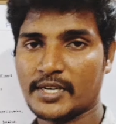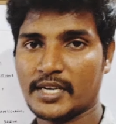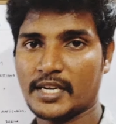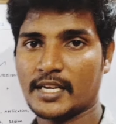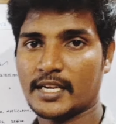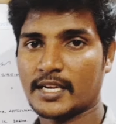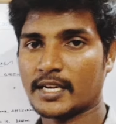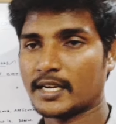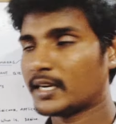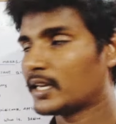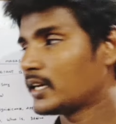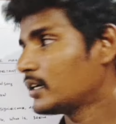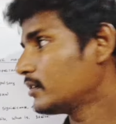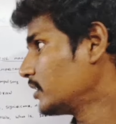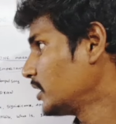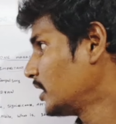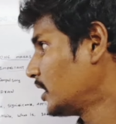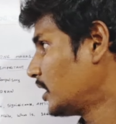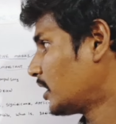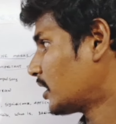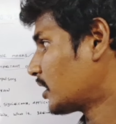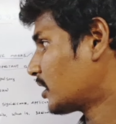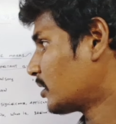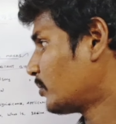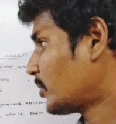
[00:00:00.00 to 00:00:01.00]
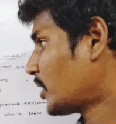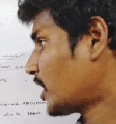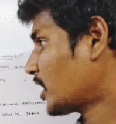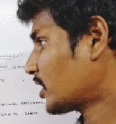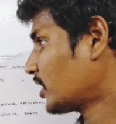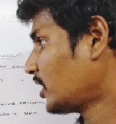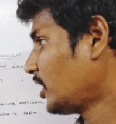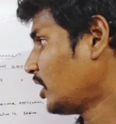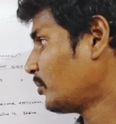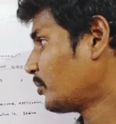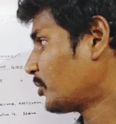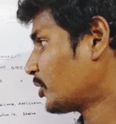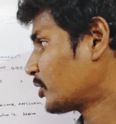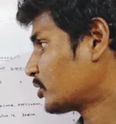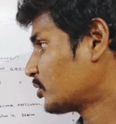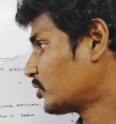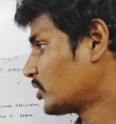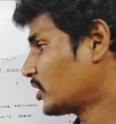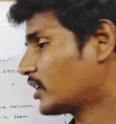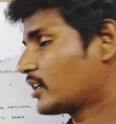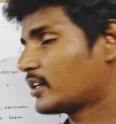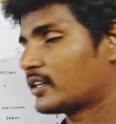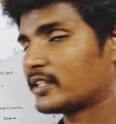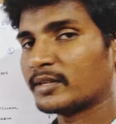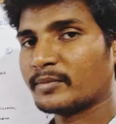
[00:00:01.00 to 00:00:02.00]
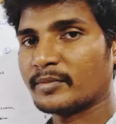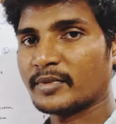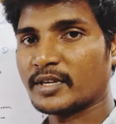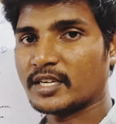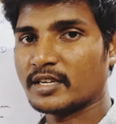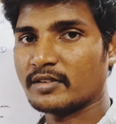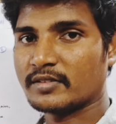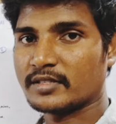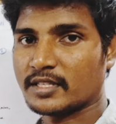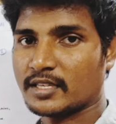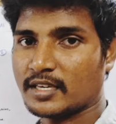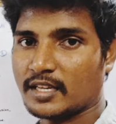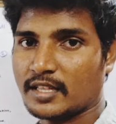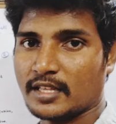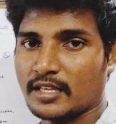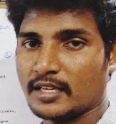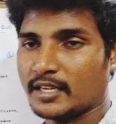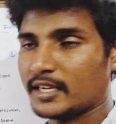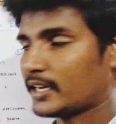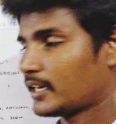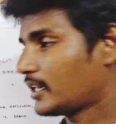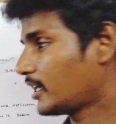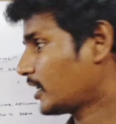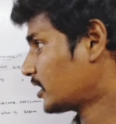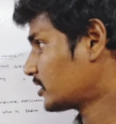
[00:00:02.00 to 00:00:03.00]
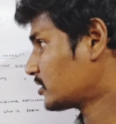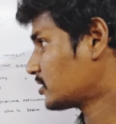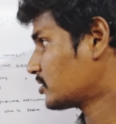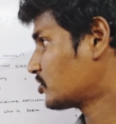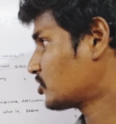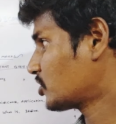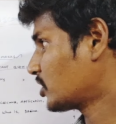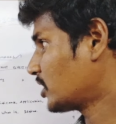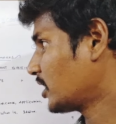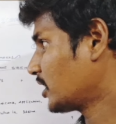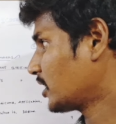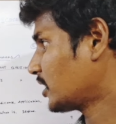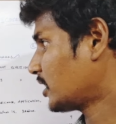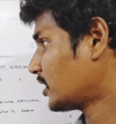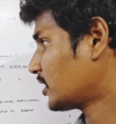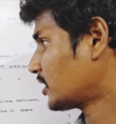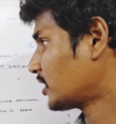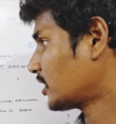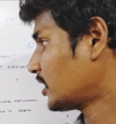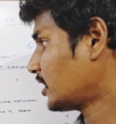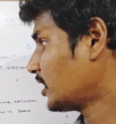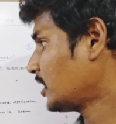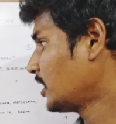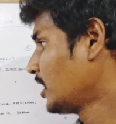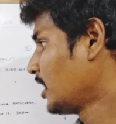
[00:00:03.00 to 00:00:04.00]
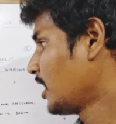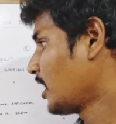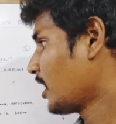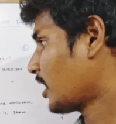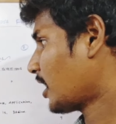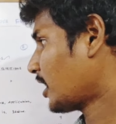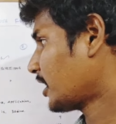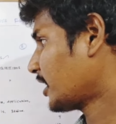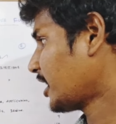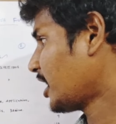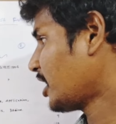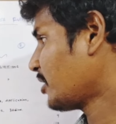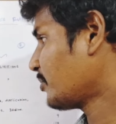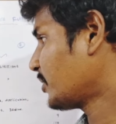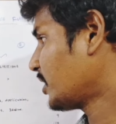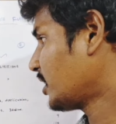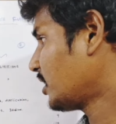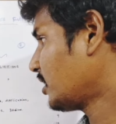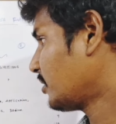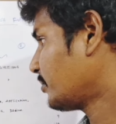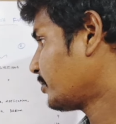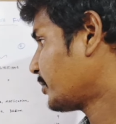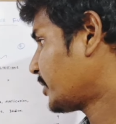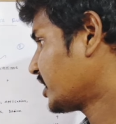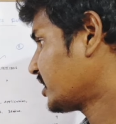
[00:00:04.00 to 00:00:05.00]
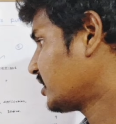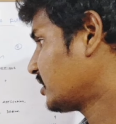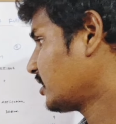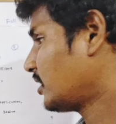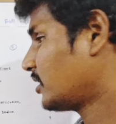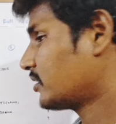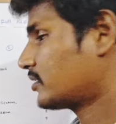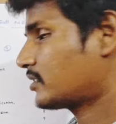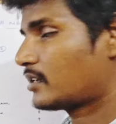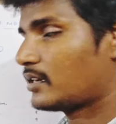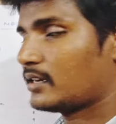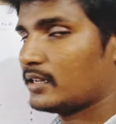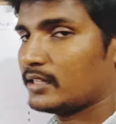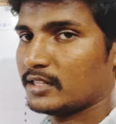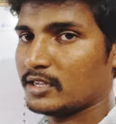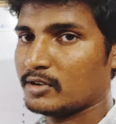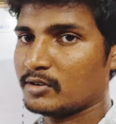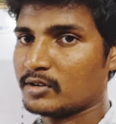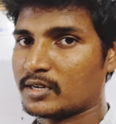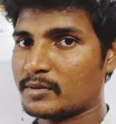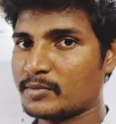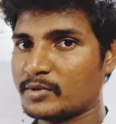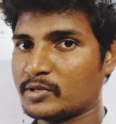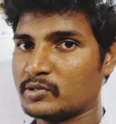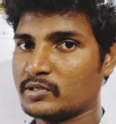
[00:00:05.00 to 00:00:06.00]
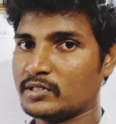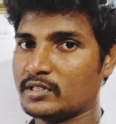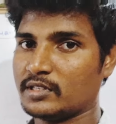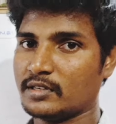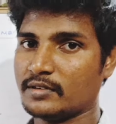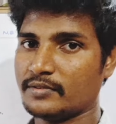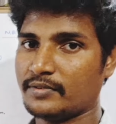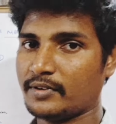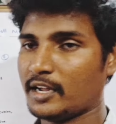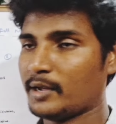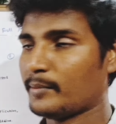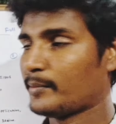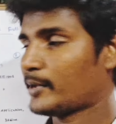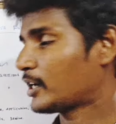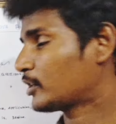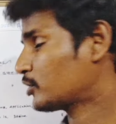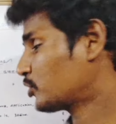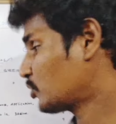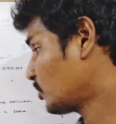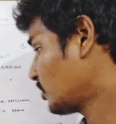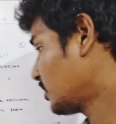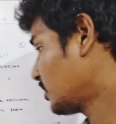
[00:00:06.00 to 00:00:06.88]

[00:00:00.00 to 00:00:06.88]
பண்ணி கேட்கலாம் ஆனால் பாட்னியை பொறுத்த வரைக்கும் அந்த மாதிரி வந்து என்னது கிடையாது சரிங்களா அதனால கட்டாயமாக பத்து லெசன்லேருந்தையும் நமக்கு வந்து ஃபைவ் மார்க்ஸ்